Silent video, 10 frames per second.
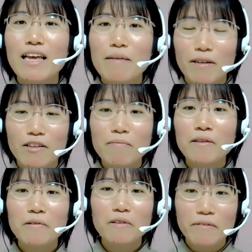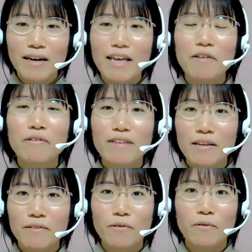まとめノートは英語
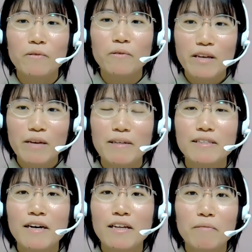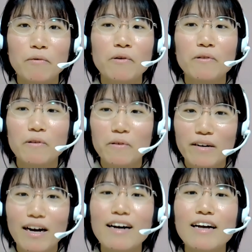サイズのノートに間違えたポイントと
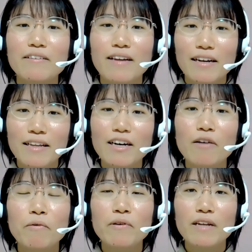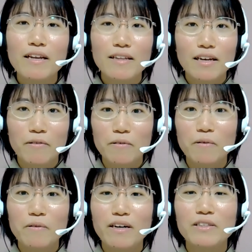か、なかなか覚えられないこ
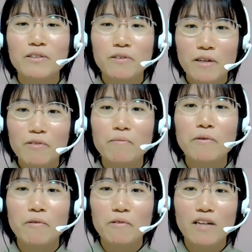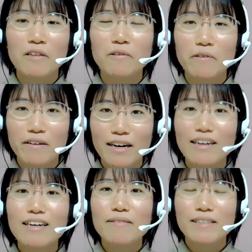ととか、重要だと思うことなどのほか、
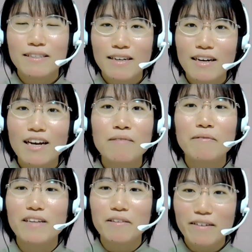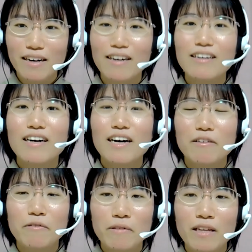時間配分だとか、あ
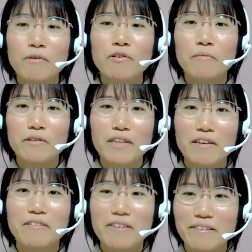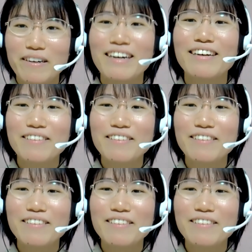とこんなものを持っていくといいとか、